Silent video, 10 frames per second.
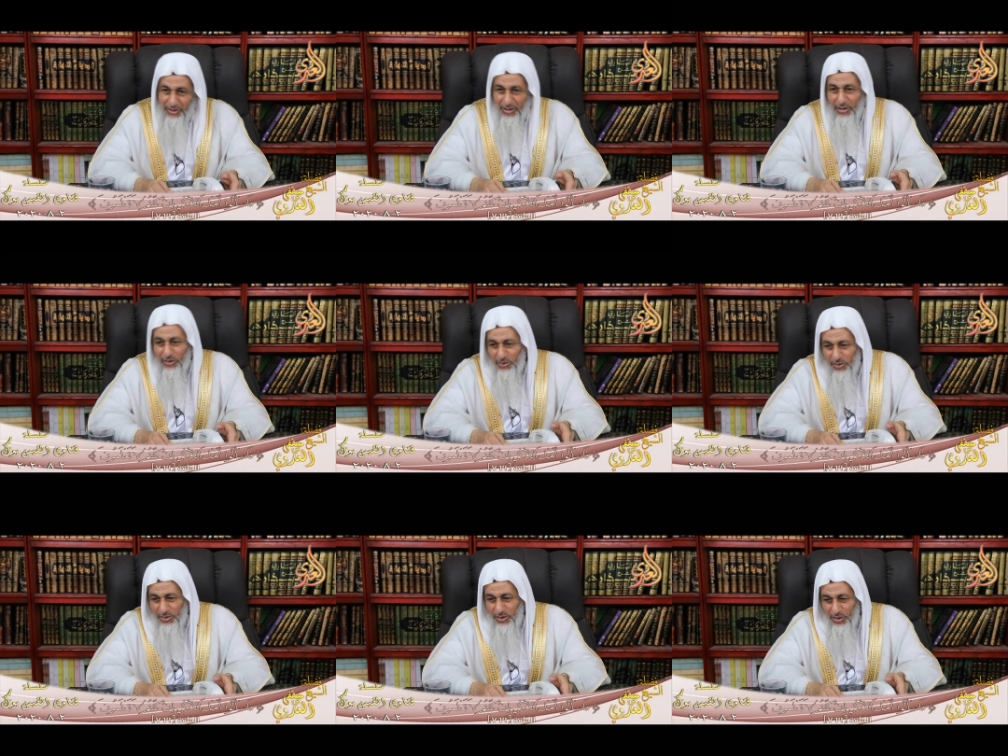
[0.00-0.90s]

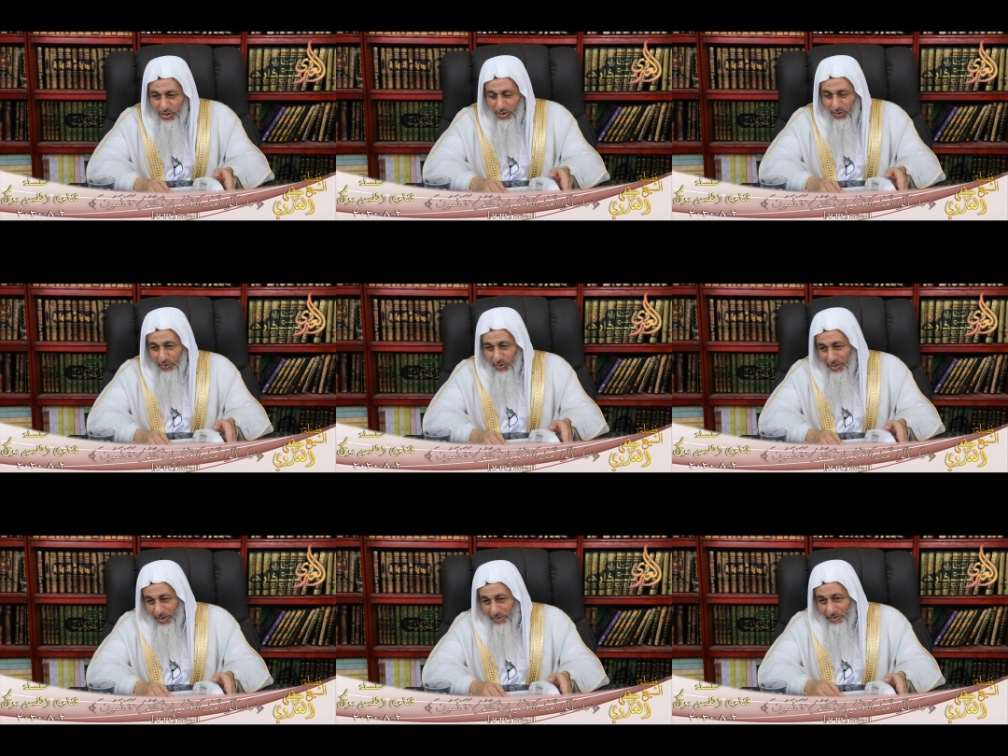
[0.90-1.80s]
والتخرص
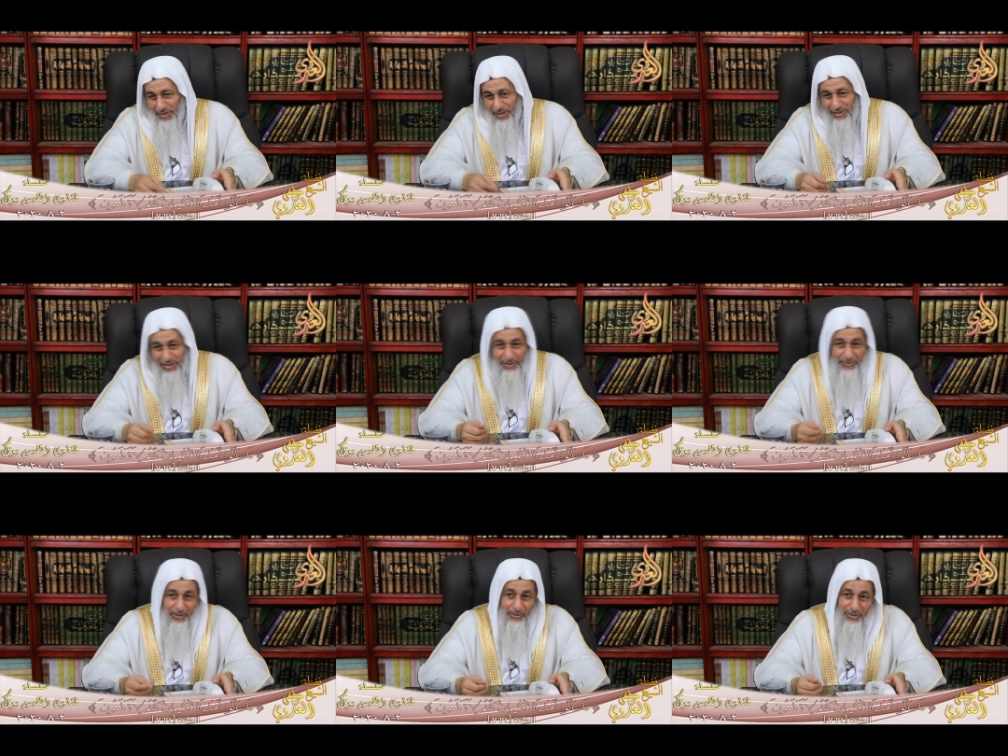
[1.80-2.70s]
ومن
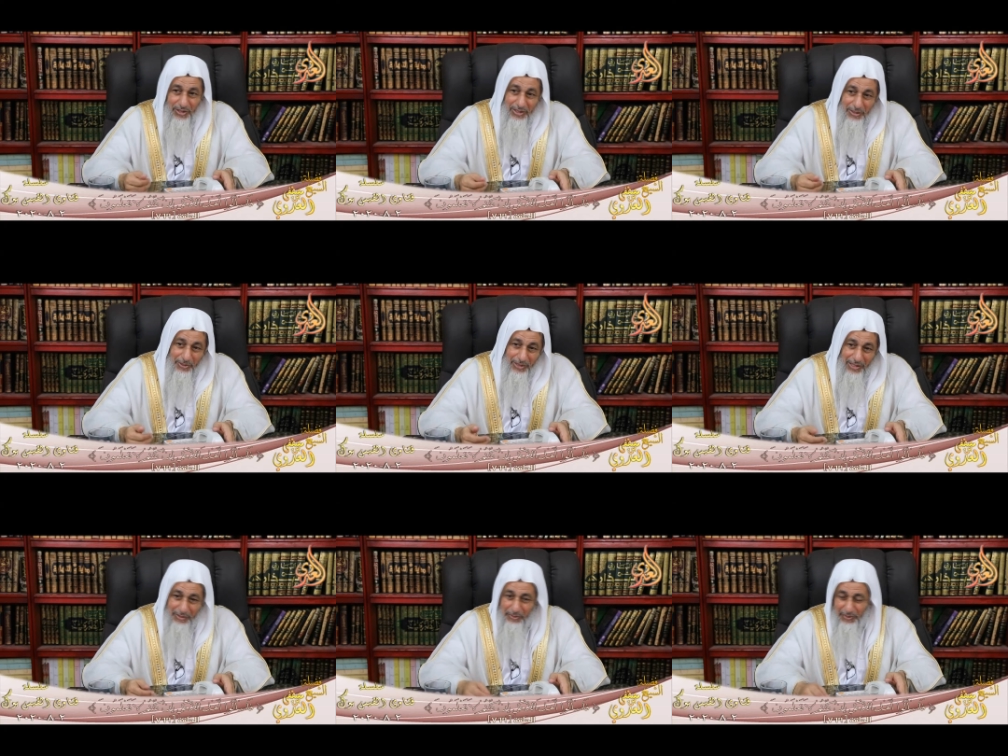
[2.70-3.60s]
اللطيف أن أذكر
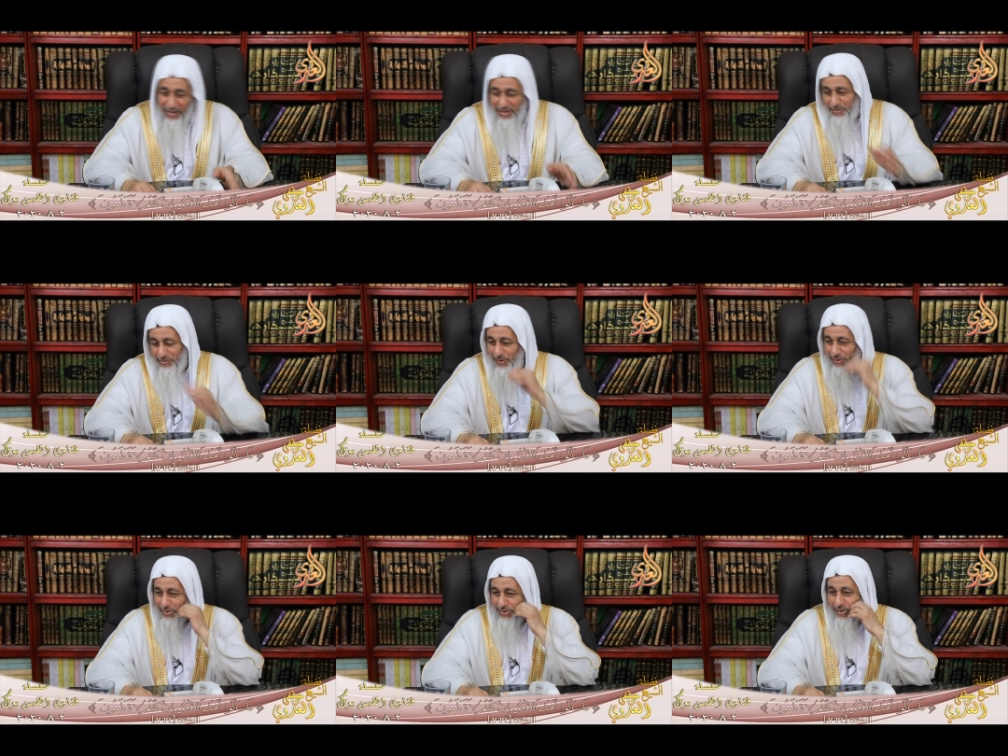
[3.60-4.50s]
بكلام ابن حزم في
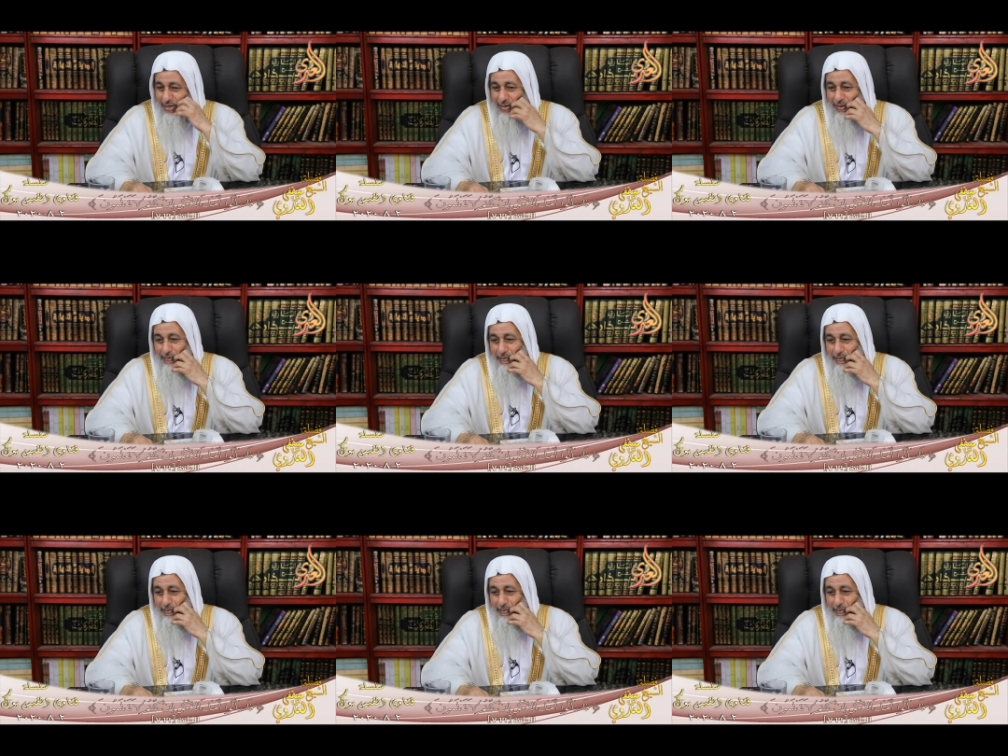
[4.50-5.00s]
هذا الصدد